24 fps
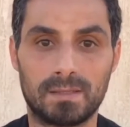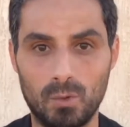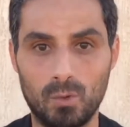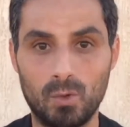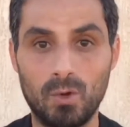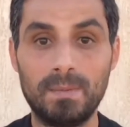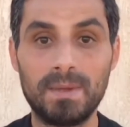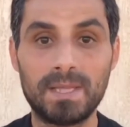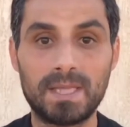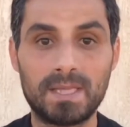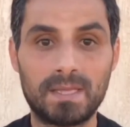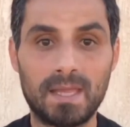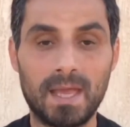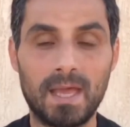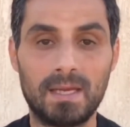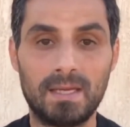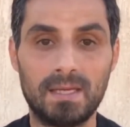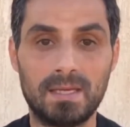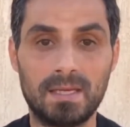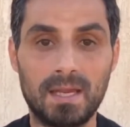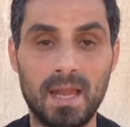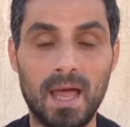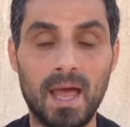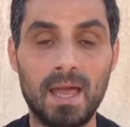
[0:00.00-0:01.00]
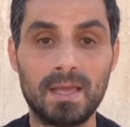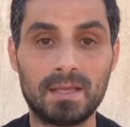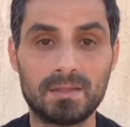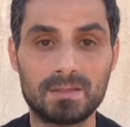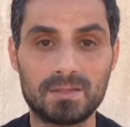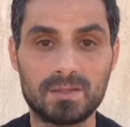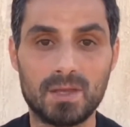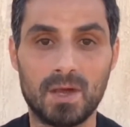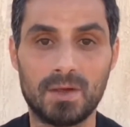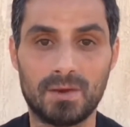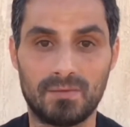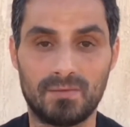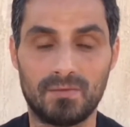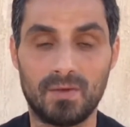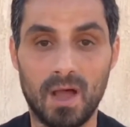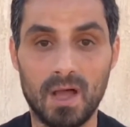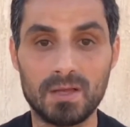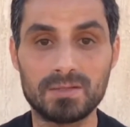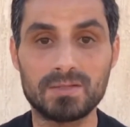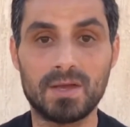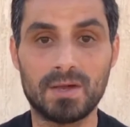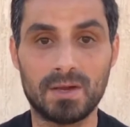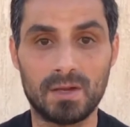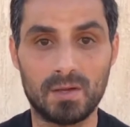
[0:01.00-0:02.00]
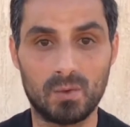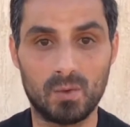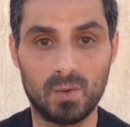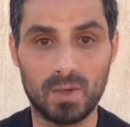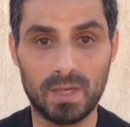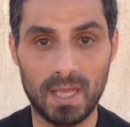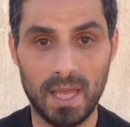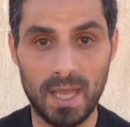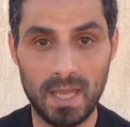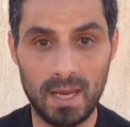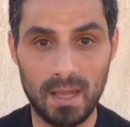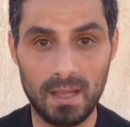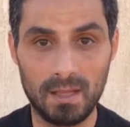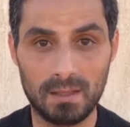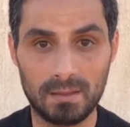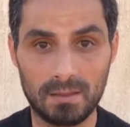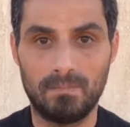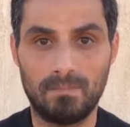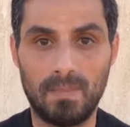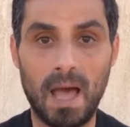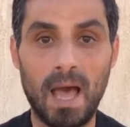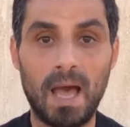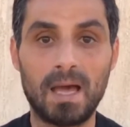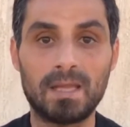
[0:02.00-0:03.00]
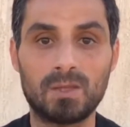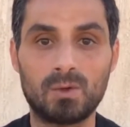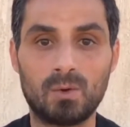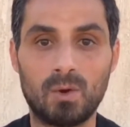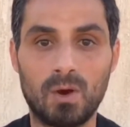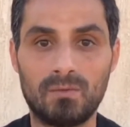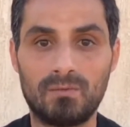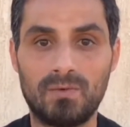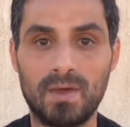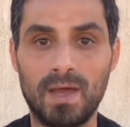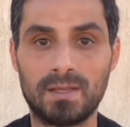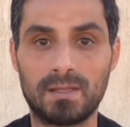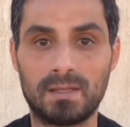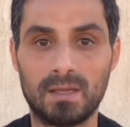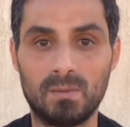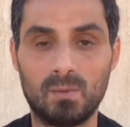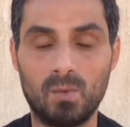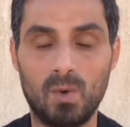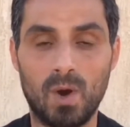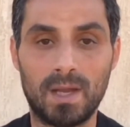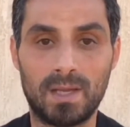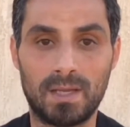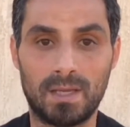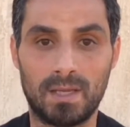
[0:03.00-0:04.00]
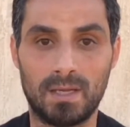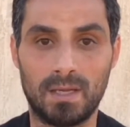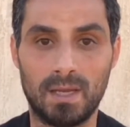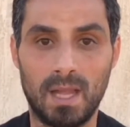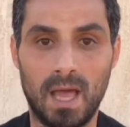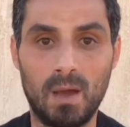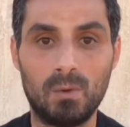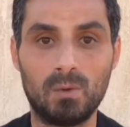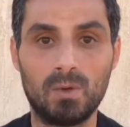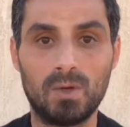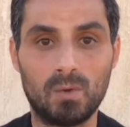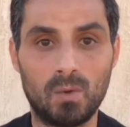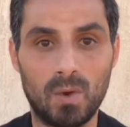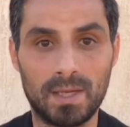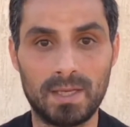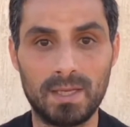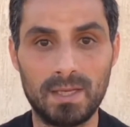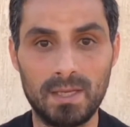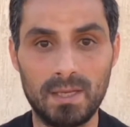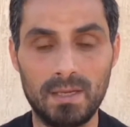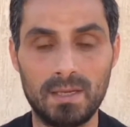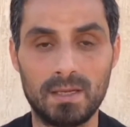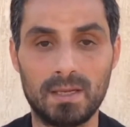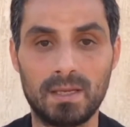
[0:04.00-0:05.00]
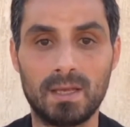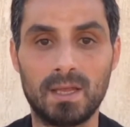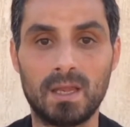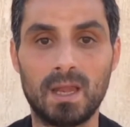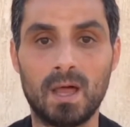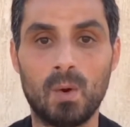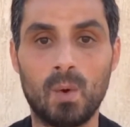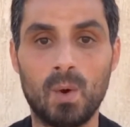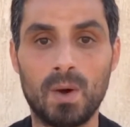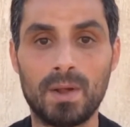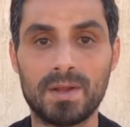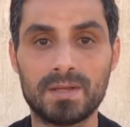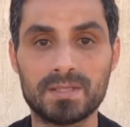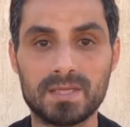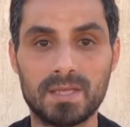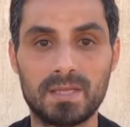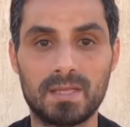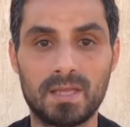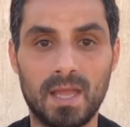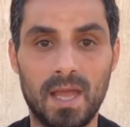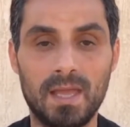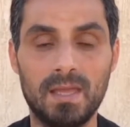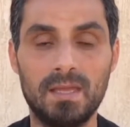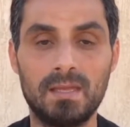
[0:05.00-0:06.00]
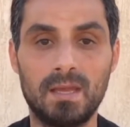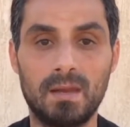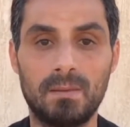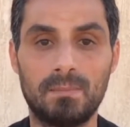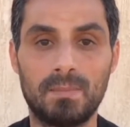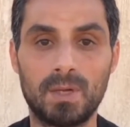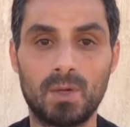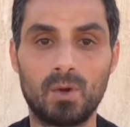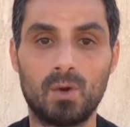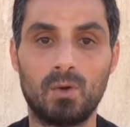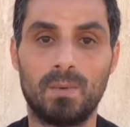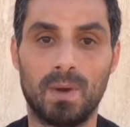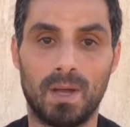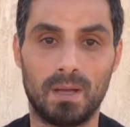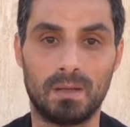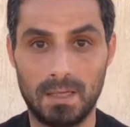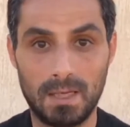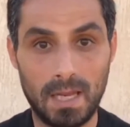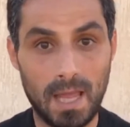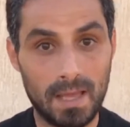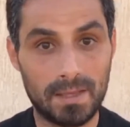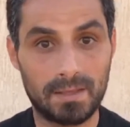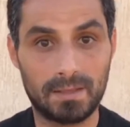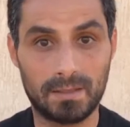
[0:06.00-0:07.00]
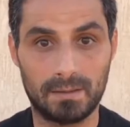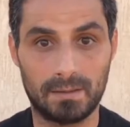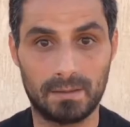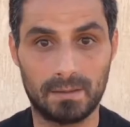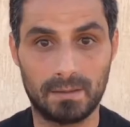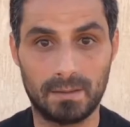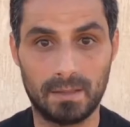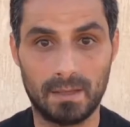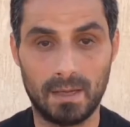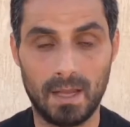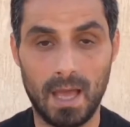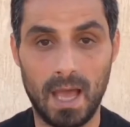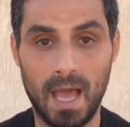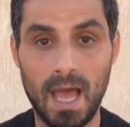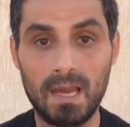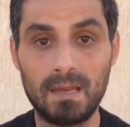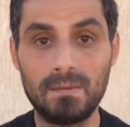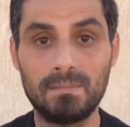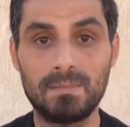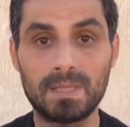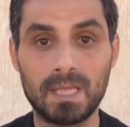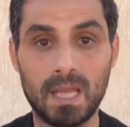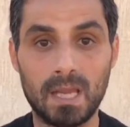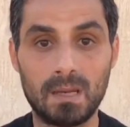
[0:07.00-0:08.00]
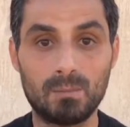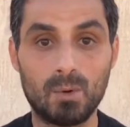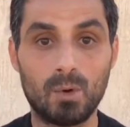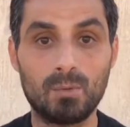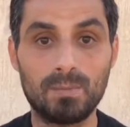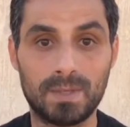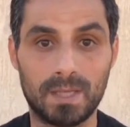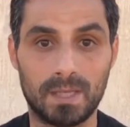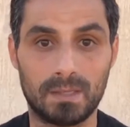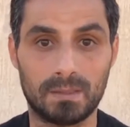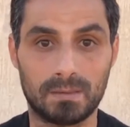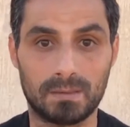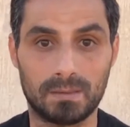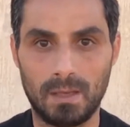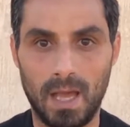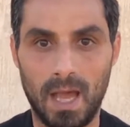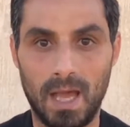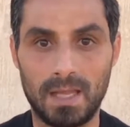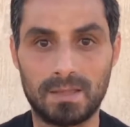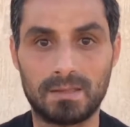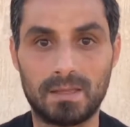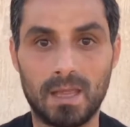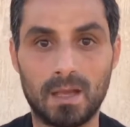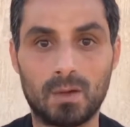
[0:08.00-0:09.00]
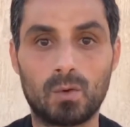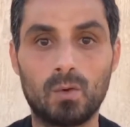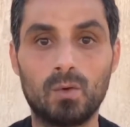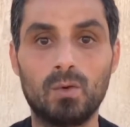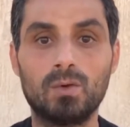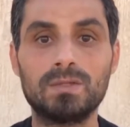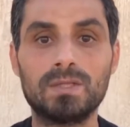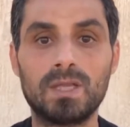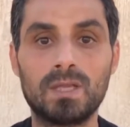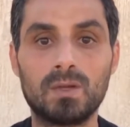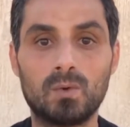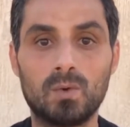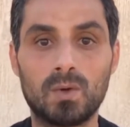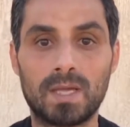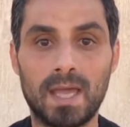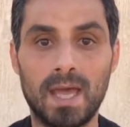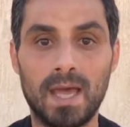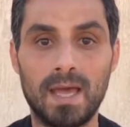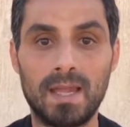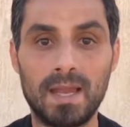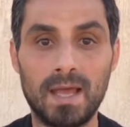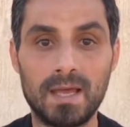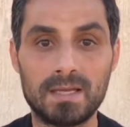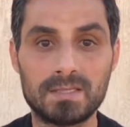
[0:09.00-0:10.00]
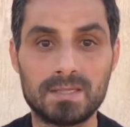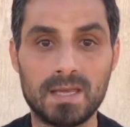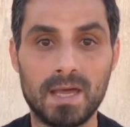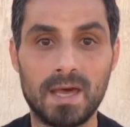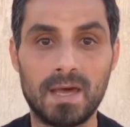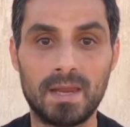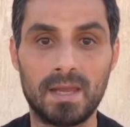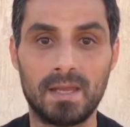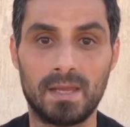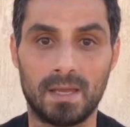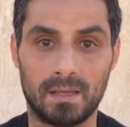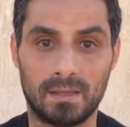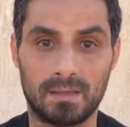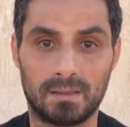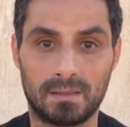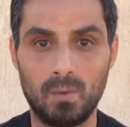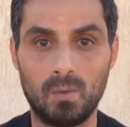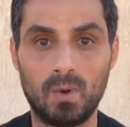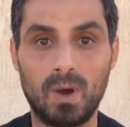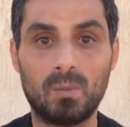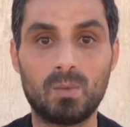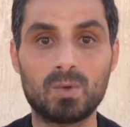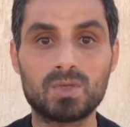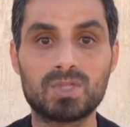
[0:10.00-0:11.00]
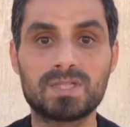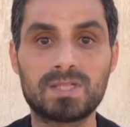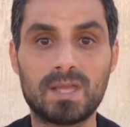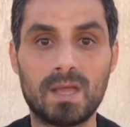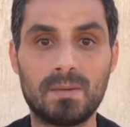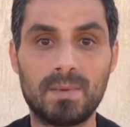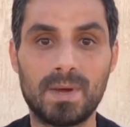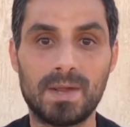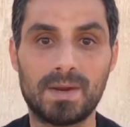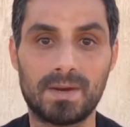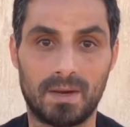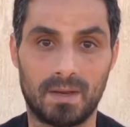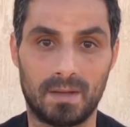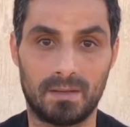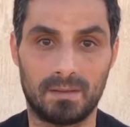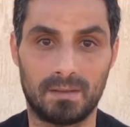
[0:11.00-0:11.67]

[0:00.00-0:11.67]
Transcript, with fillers: وبالتالي لا ينصرف أثر الوكالة بعد وفاة الموكل أو الوكيل إلى ورثة أيا منهما لكن هل من الممكن أن تكون الوكالة سارية ومستمرة